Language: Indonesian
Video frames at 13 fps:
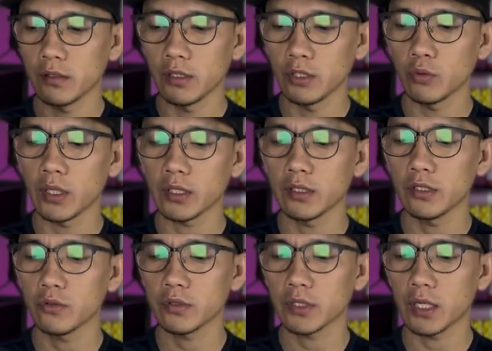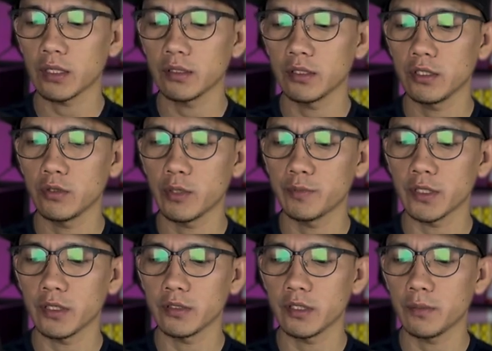itu harganya tuh sekarang di
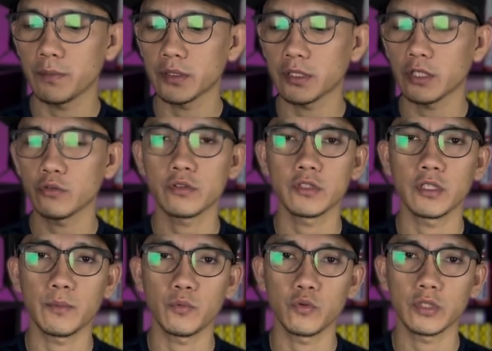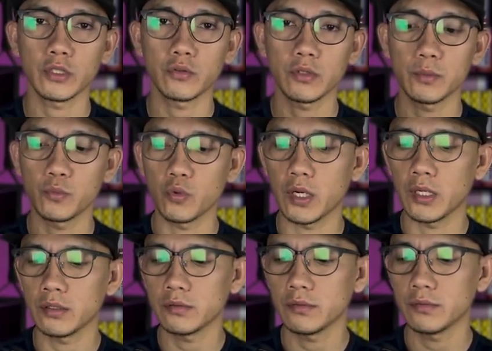websitenya 431
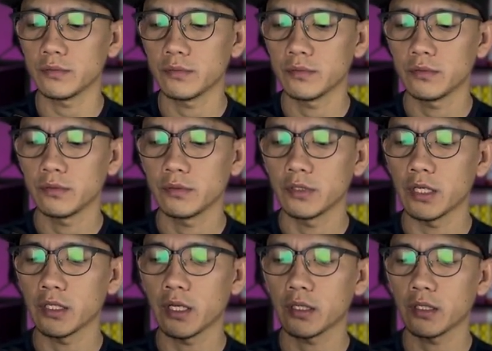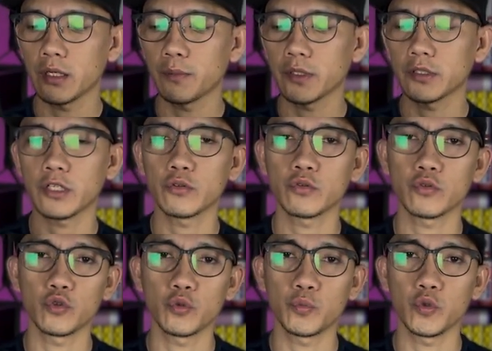ribuan dari harga
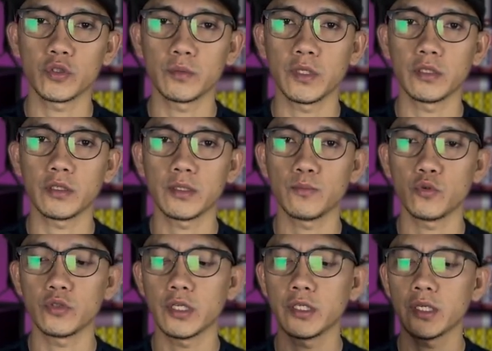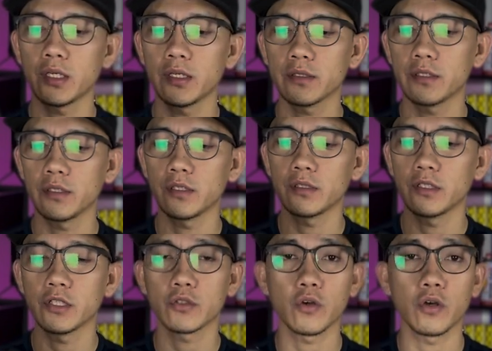479 ribu jadi ada sedikit
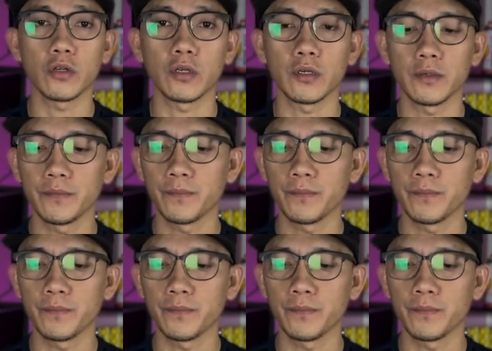diskon